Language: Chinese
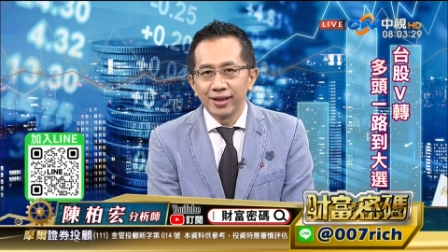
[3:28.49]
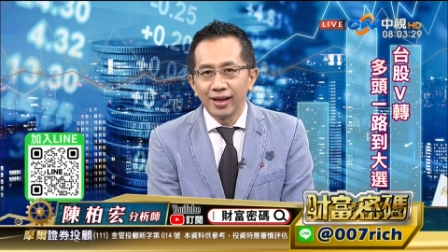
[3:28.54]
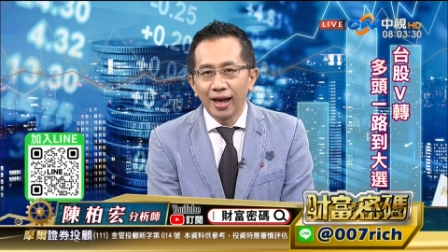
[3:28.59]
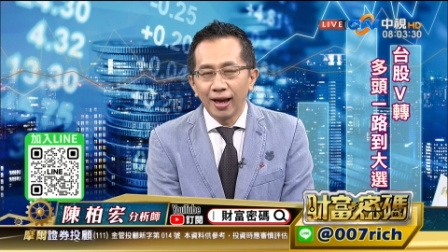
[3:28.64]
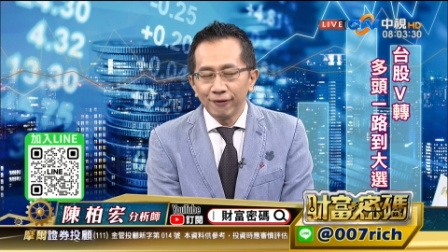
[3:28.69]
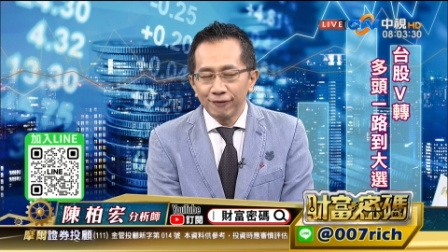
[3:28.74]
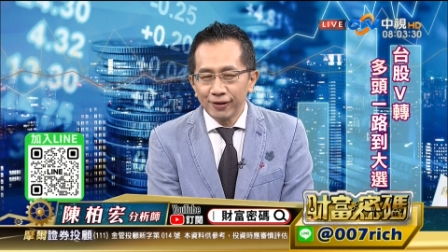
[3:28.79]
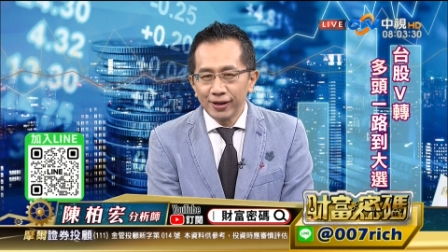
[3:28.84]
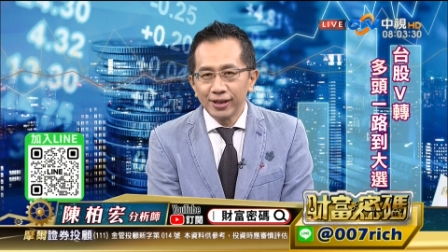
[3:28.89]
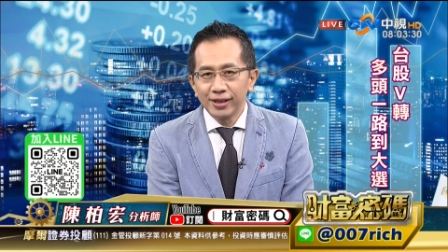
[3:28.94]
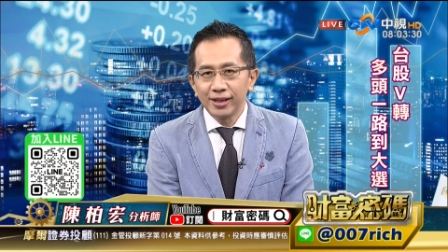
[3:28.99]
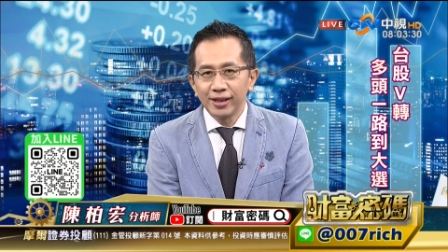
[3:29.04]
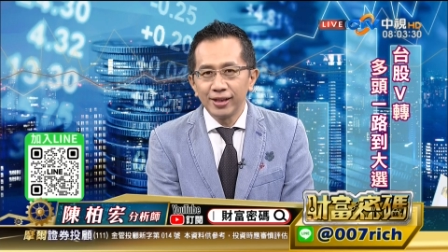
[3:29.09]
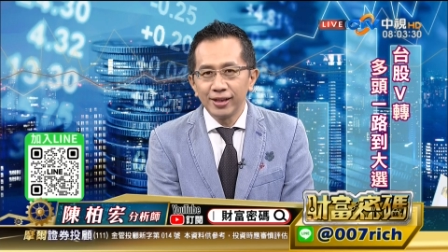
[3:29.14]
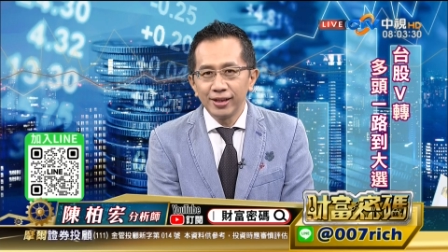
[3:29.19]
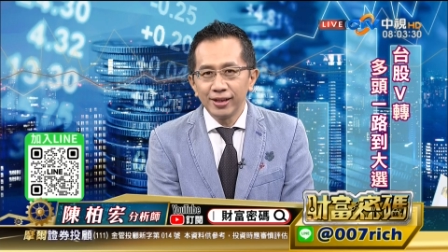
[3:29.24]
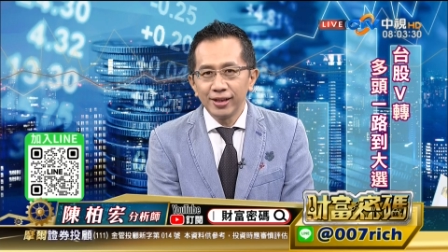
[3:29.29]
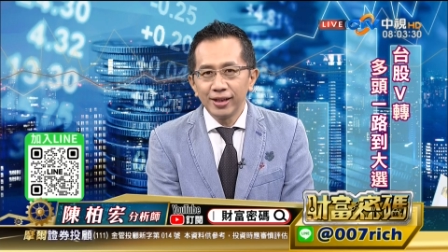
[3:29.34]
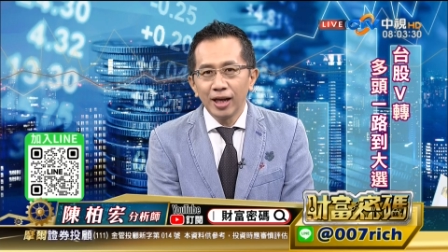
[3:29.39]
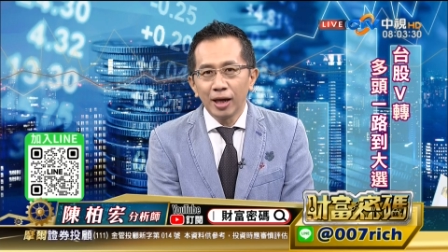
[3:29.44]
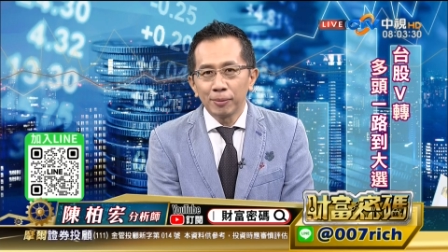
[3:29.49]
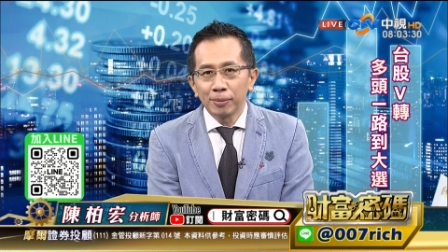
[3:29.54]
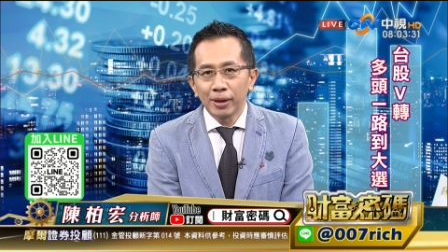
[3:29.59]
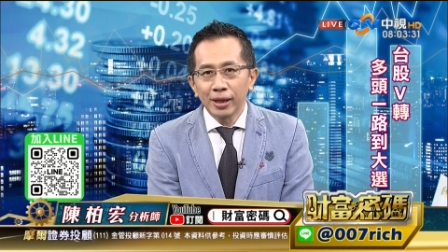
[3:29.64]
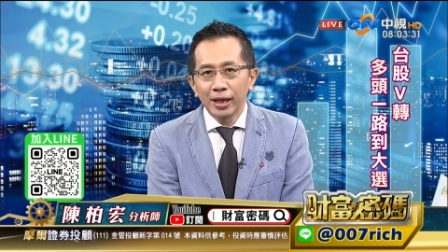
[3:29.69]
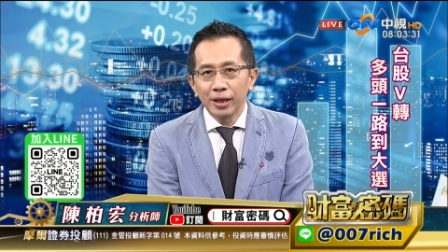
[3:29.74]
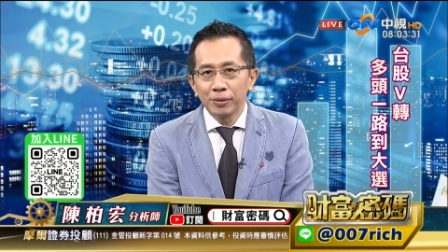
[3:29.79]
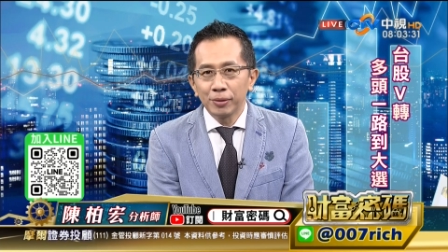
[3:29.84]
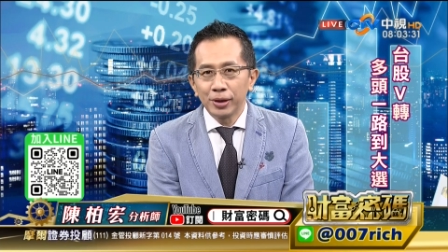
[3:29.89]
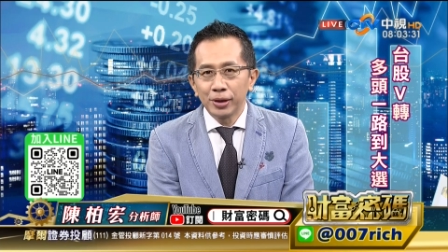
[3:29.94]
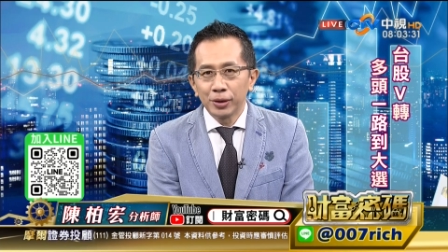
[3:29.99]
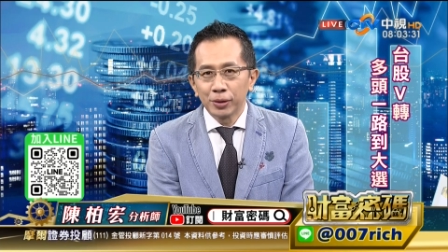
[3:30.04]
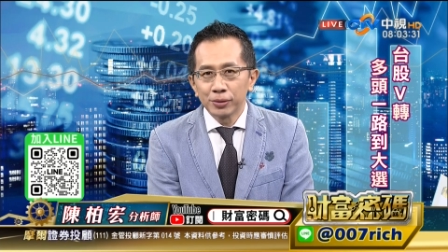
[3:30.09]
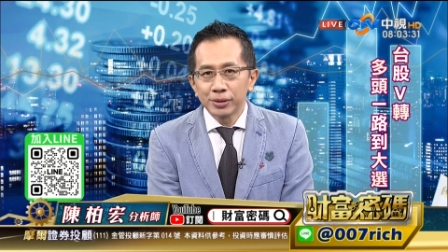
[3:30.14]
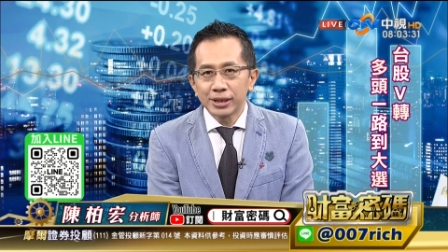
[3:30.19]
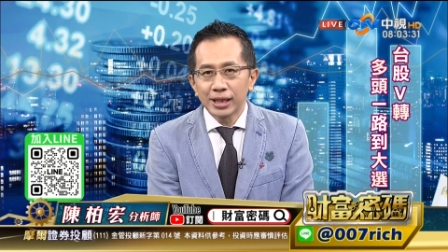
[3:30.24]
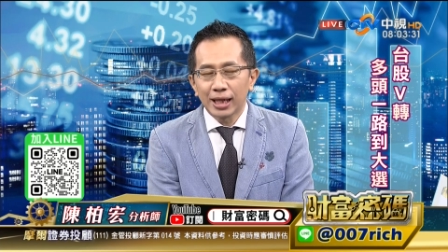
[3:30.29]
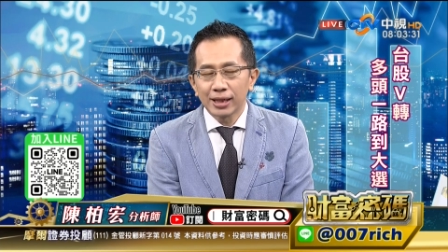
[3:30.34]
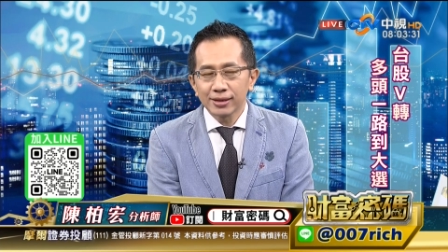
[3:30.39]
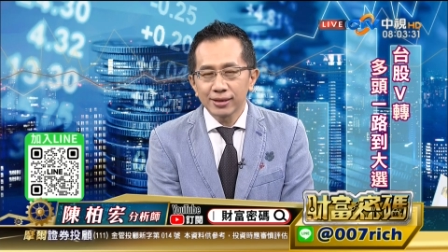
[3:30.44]
F E D 要不要因为油
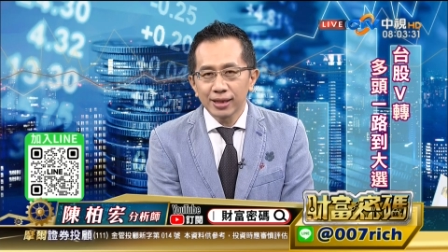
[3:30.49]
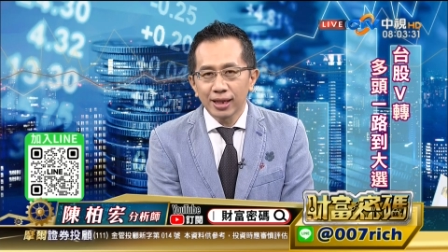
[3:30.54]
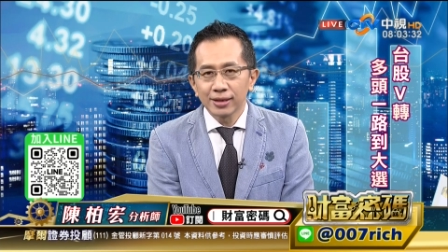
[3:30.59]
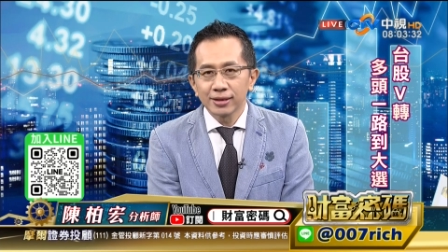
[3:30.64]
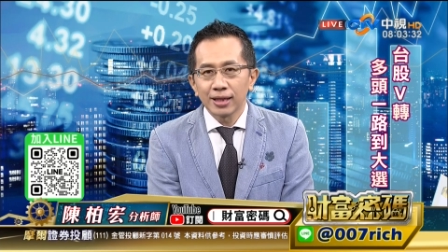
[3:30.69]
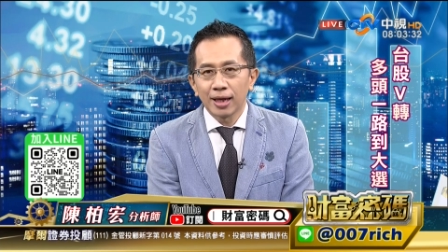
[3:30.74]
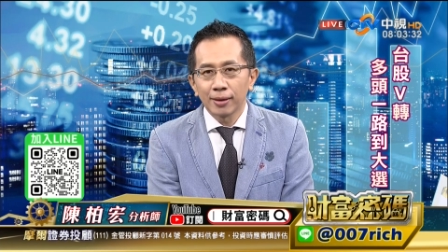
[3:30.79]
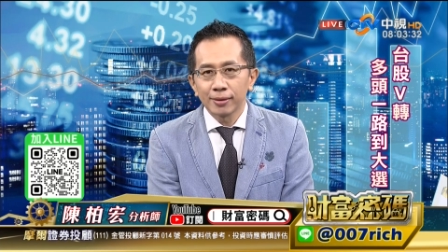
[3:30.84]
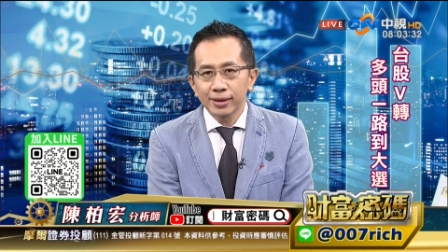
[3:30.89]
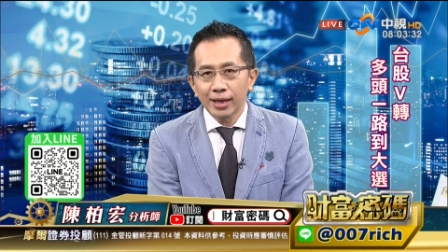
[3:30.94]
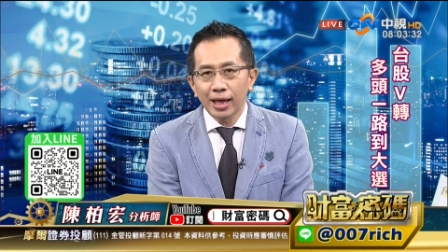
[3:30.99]
价上涨